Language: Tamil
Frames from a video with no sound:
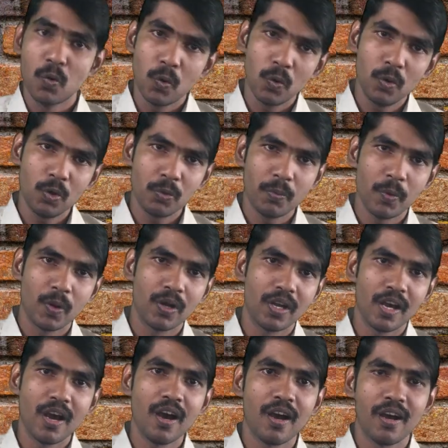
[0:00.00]
கூறு
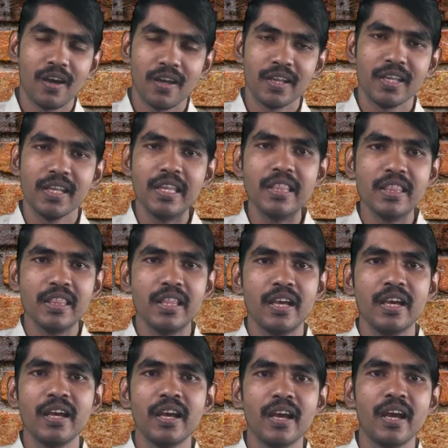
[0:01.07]
போட்டா இந்த
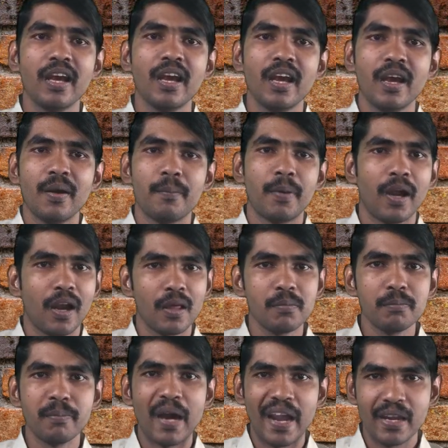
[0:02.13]

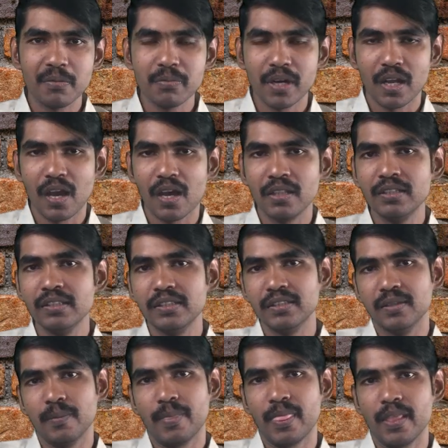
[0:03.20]
பழம் பயன்படாது
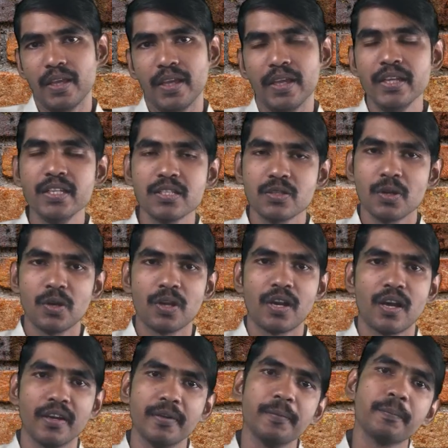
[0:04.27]
என்று
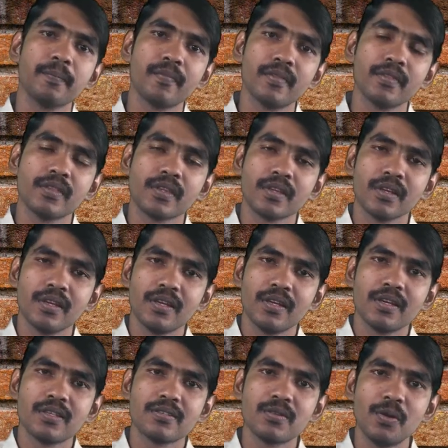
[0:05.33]
சொல்றாங்க
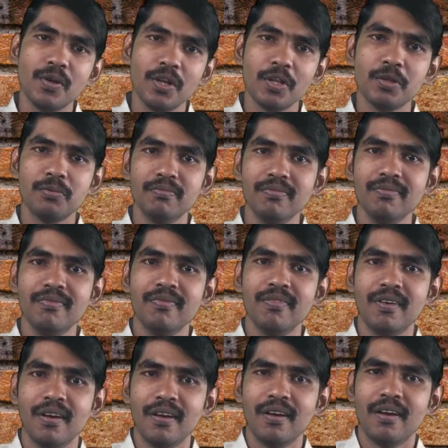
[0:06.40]
சொன்னதும்
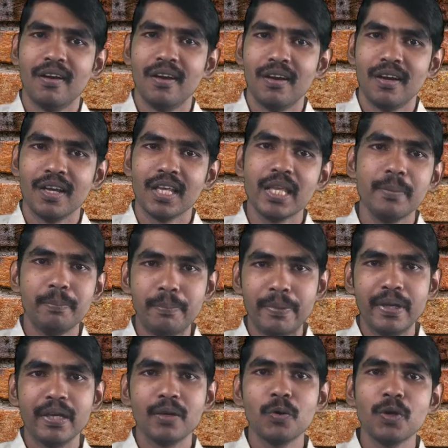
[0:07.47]

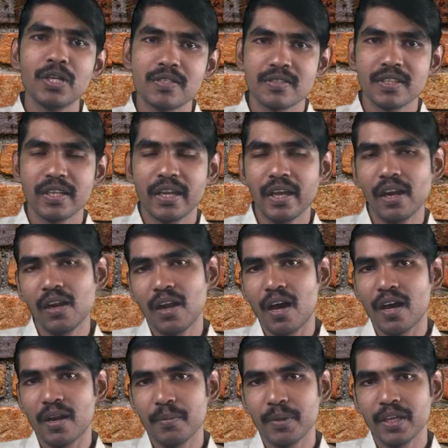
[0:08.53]
இப்ப ஒரு சிக்கல்
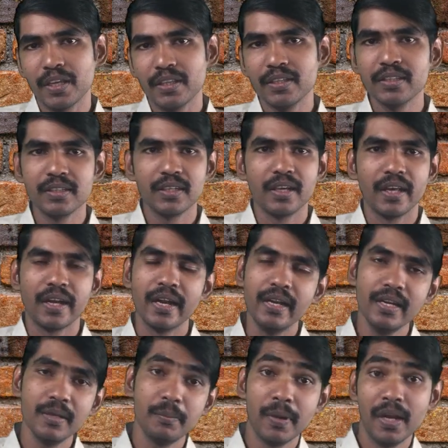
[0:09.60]
ஆரம்பிக்குது
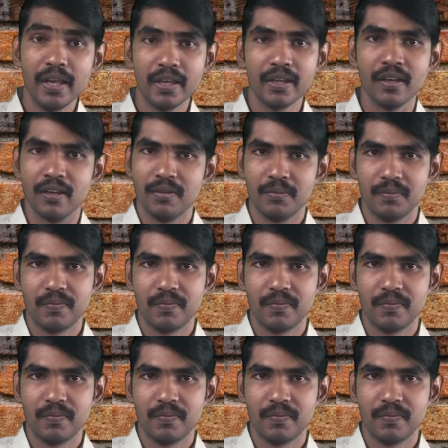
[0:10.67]
ரெண்டு பிள்ளைகள்